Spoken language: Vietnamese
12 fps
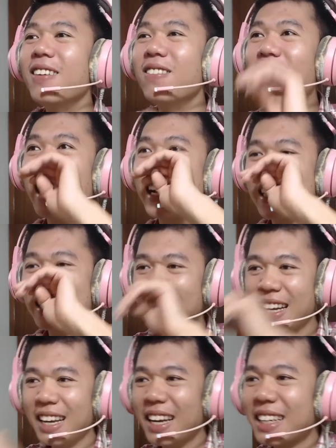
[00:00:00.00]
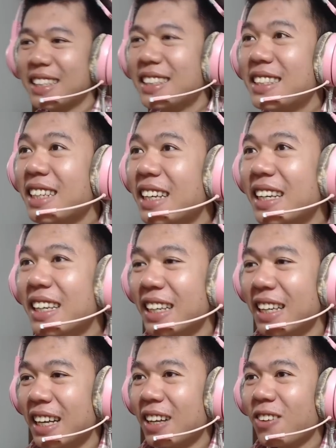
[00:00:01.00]
Mày thế cơ chứ,
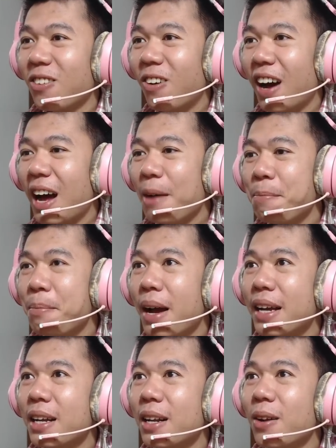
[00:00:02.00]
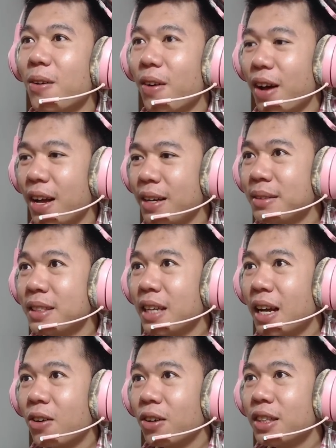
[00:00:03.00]
quá may luôn.
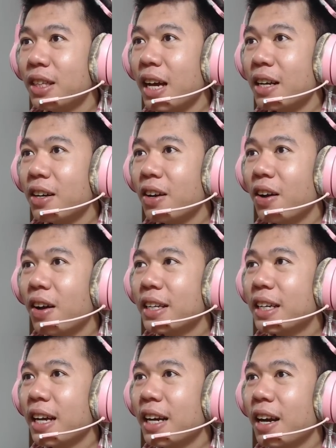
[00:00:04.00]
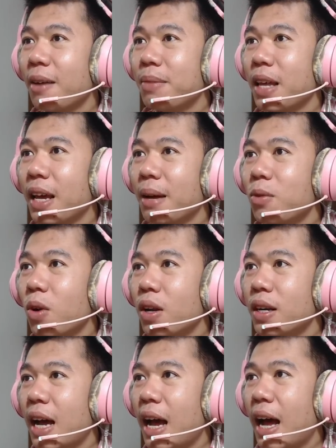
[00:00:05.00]
Giờ có tiền rồi, kết hợp thêm
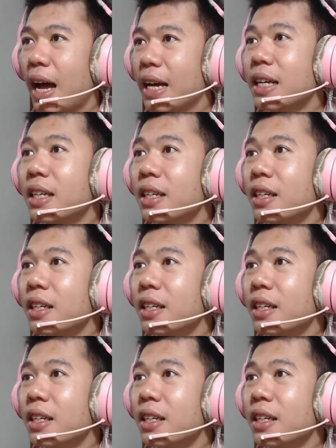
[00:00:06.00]
quân lại.